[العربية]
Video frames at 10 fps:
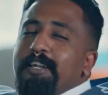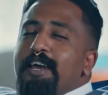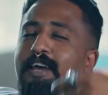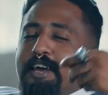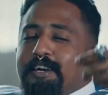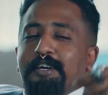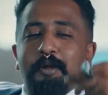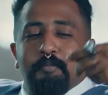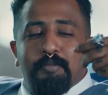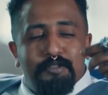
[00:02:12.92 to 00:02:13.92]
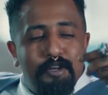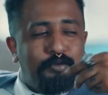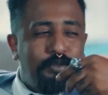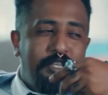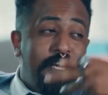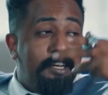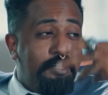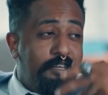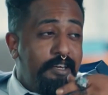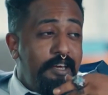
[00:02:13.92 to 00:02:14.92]
ده انا اخر انبساط
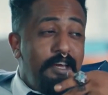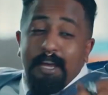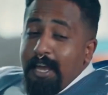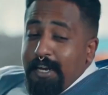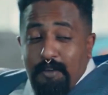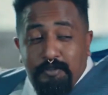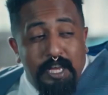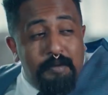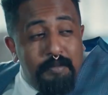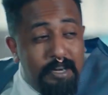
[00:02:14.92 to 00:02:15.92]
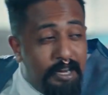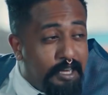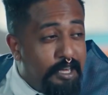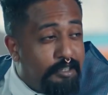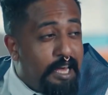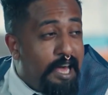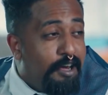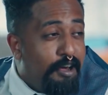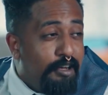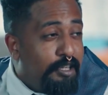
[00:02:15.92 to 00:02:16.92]
وتجلي انا نفسي اعمل لك انت
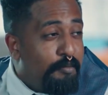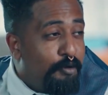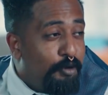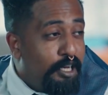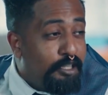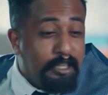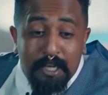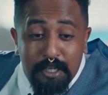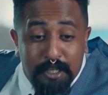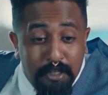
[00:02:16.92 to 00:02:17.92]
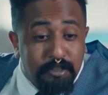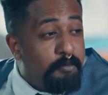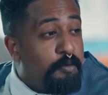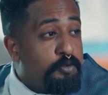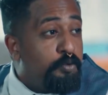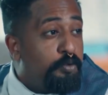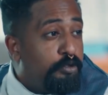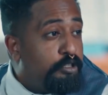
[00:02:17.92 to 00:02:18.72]
حاجه يا مولانا تخليك انت مبسوط